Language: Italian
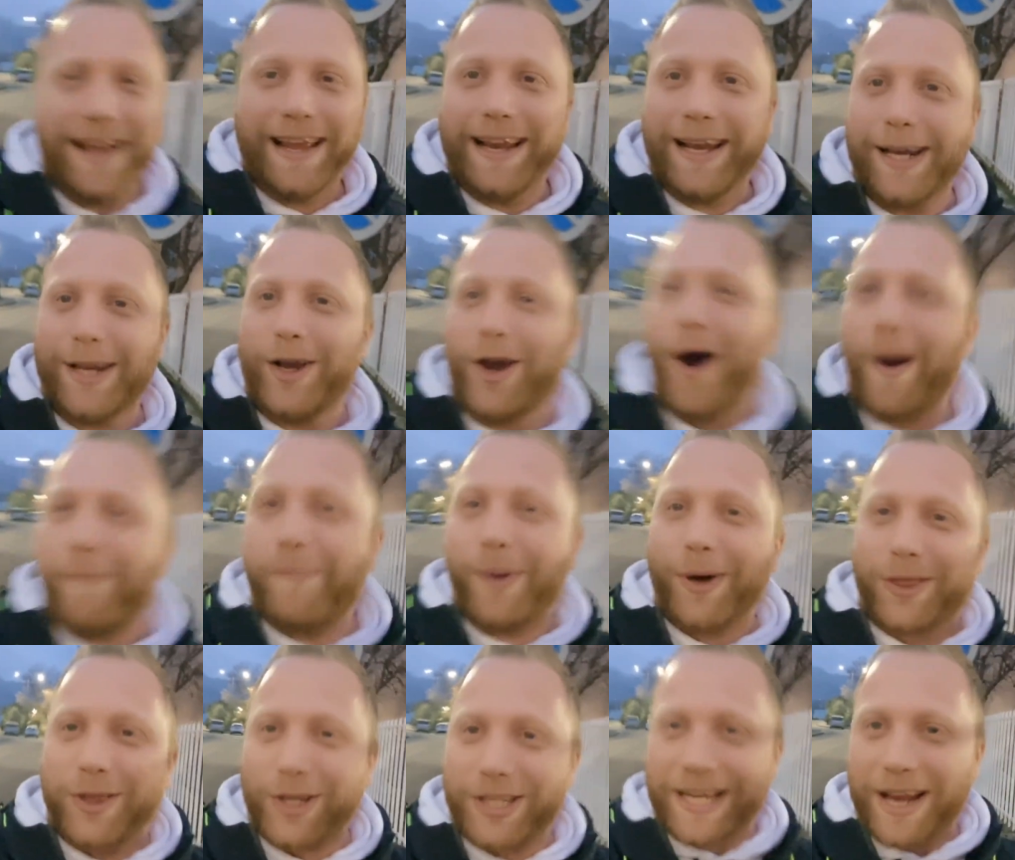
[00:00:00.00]
il
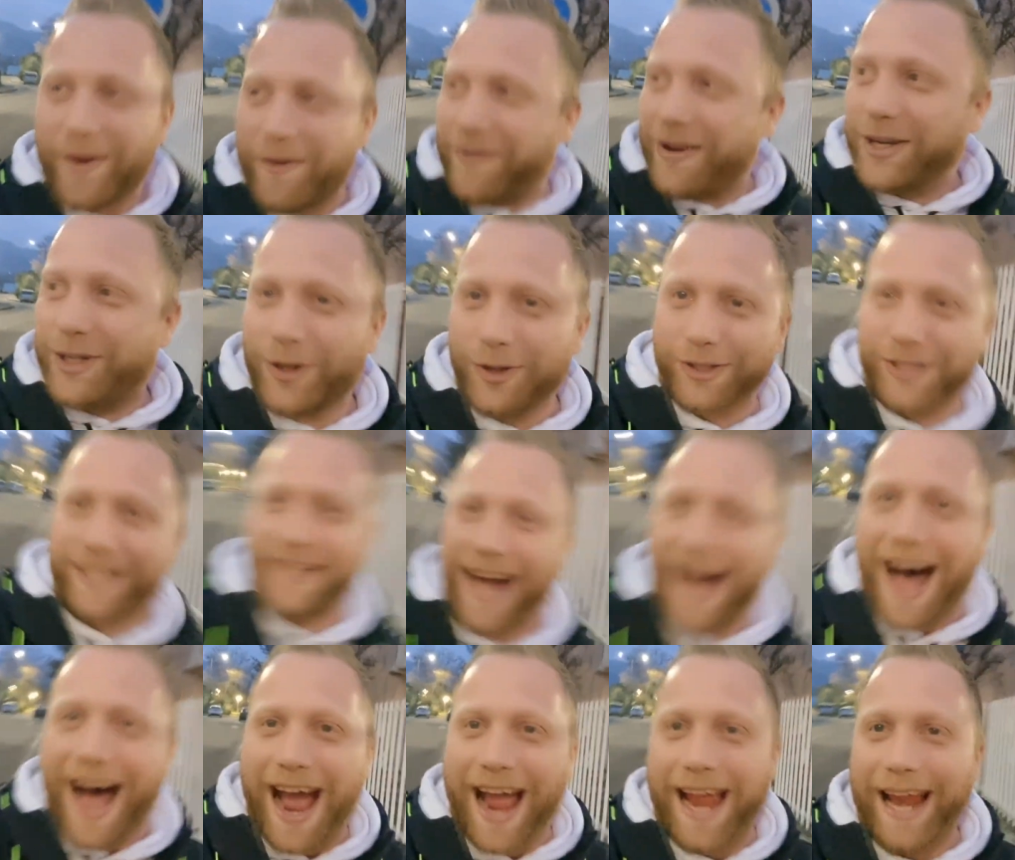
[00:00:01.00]
Gobbo Toscano fashion
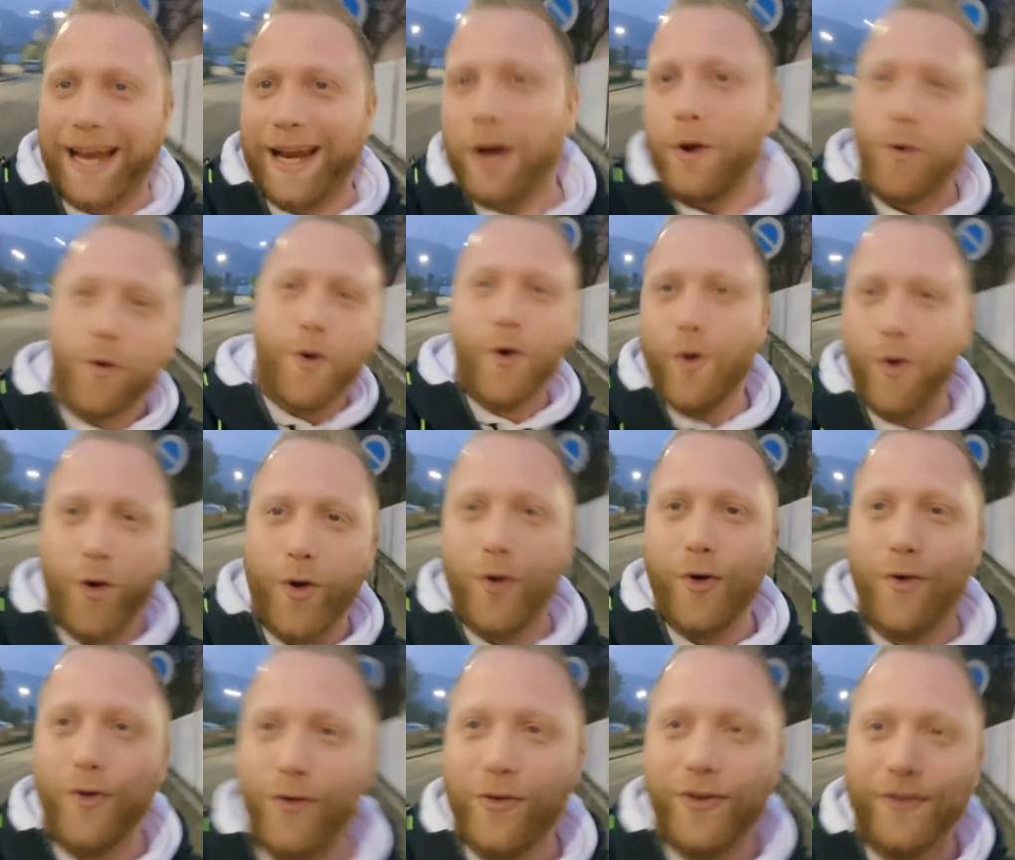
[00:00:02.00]
style. Uhuhu.